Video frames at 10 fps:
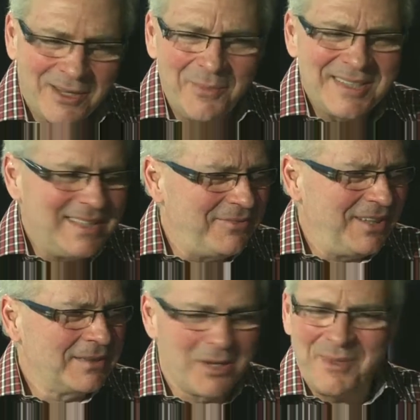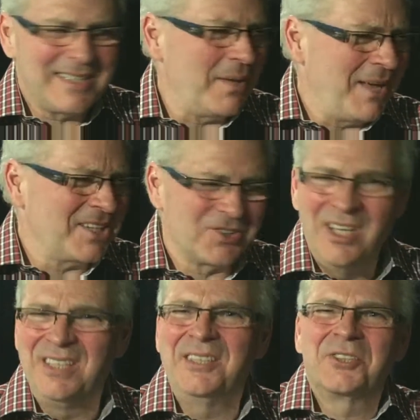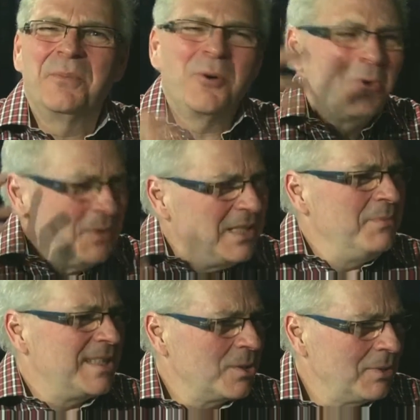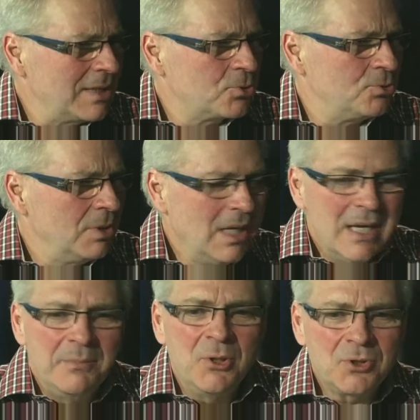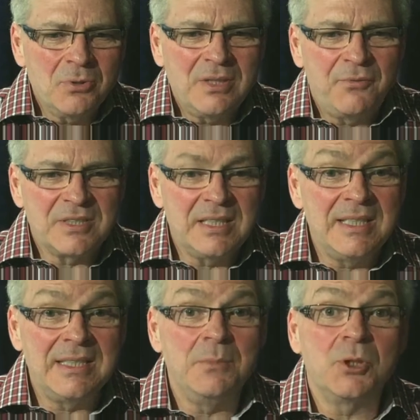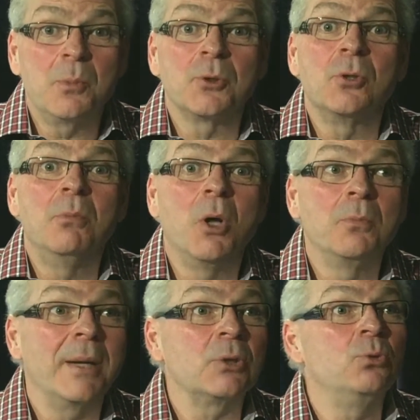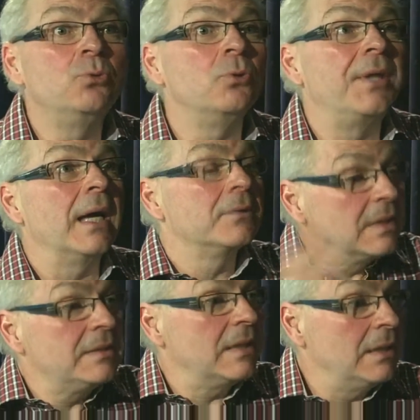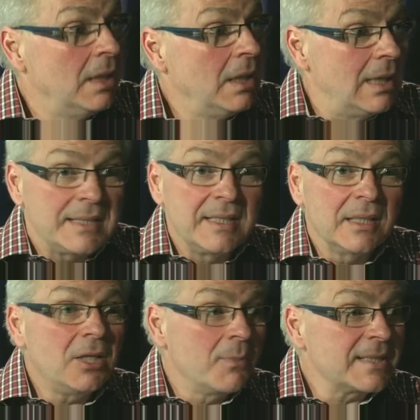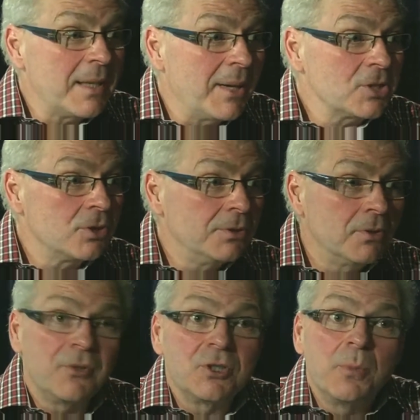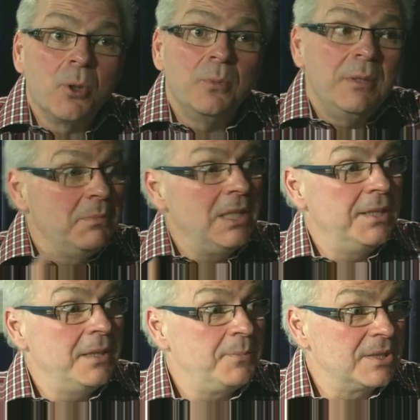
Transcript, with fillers: Comment c'est fait? Comment ça marche? Il y a je ne sais pas combien d'émissions là-dessus. Mais eux autres, ils faisaient des émissions pour tout le monde, partout, tout le temps. Tu la série Comment ça marche, là, ils ont fait je ne sais pas combien de milliers